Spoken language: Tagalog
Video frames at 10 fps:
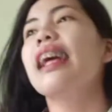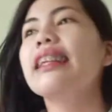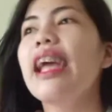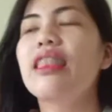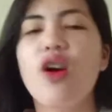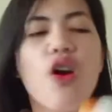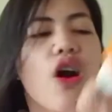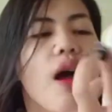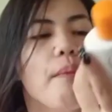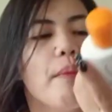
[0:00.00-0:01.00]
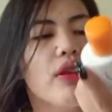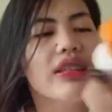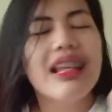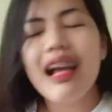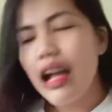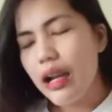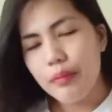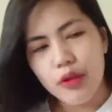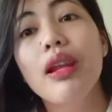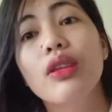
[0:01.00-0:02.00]
Kasi ito, meron silang,
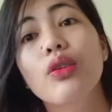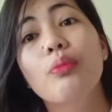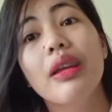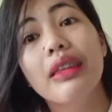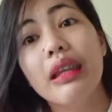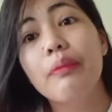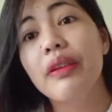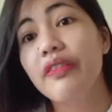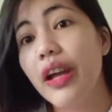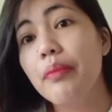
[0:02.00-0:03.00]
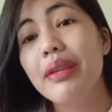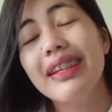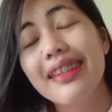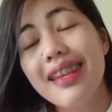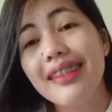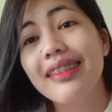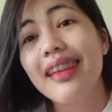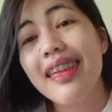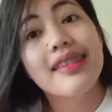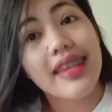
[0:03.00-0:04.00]
alam mo yun, meron tong B3, B5, B6,
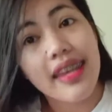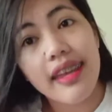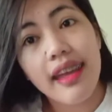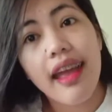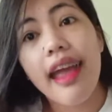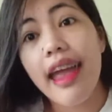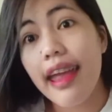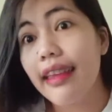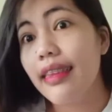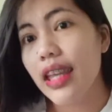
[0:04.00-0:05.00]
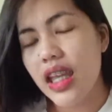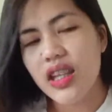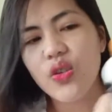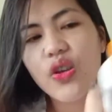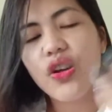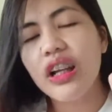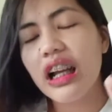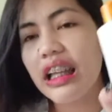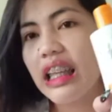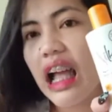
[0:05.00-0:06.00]
C, and E. So, yung
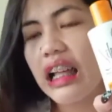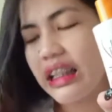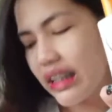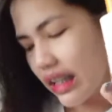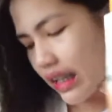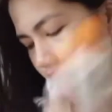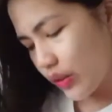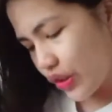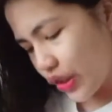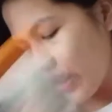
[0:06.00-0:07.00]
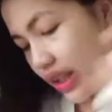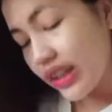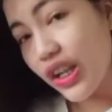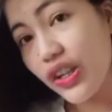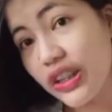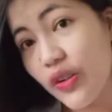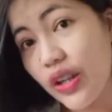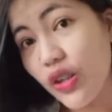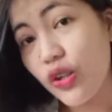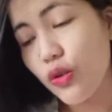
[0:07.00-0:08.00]
kagandahan ng silka. So, share ko na sa inyo. So,
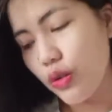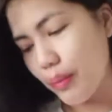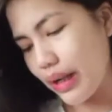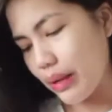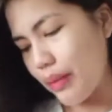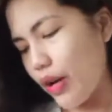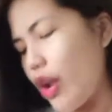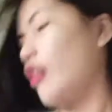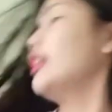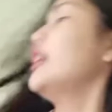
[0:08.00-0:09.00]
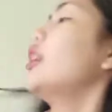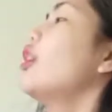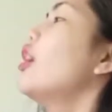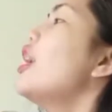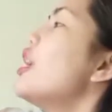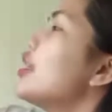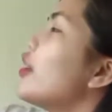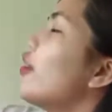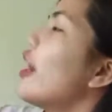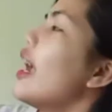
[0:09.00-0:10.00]
ito yung laman ng meron ako dito.
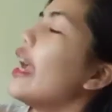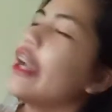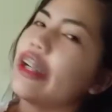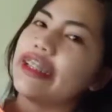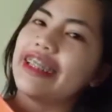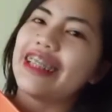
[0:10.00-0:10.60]
So, ayan.